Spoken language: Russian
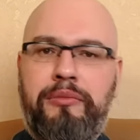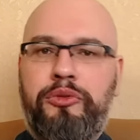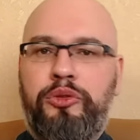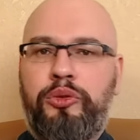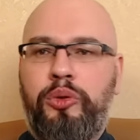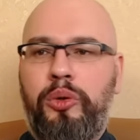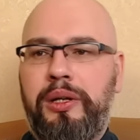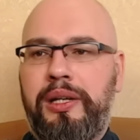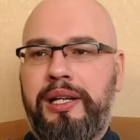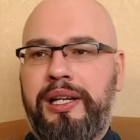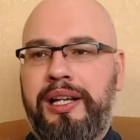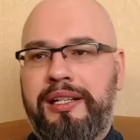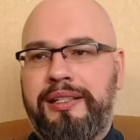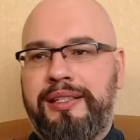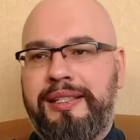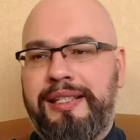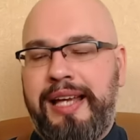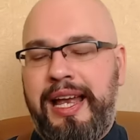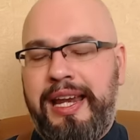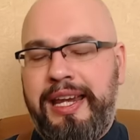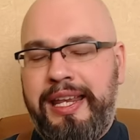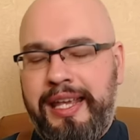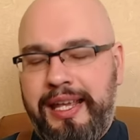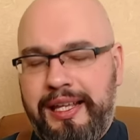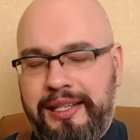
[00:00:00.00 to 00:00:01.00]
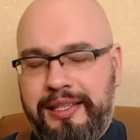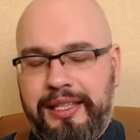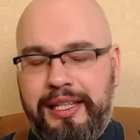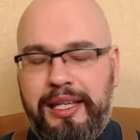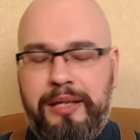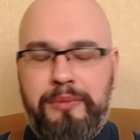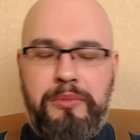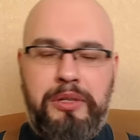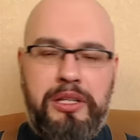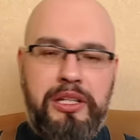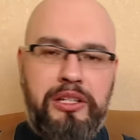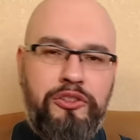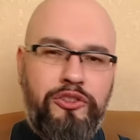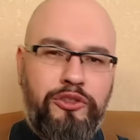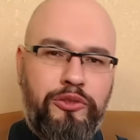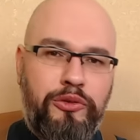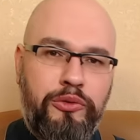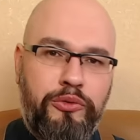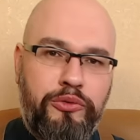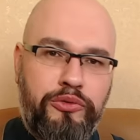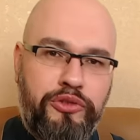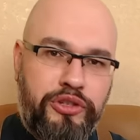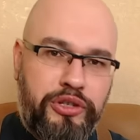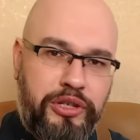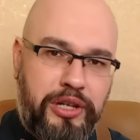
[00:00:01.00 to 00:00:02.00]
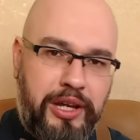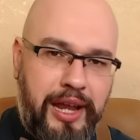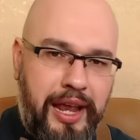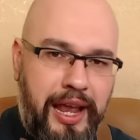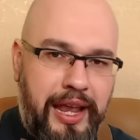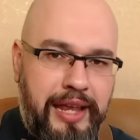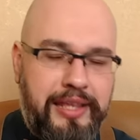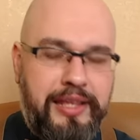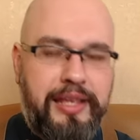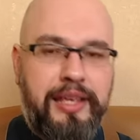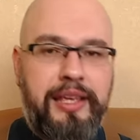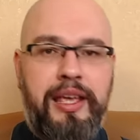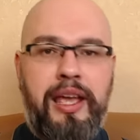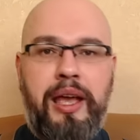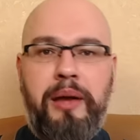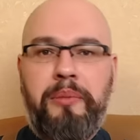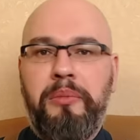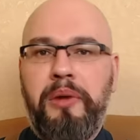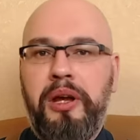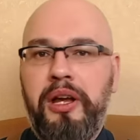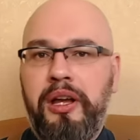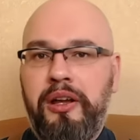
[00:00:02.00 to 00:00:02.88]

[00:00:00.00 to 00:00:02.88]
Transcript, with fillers: только за редким исключением –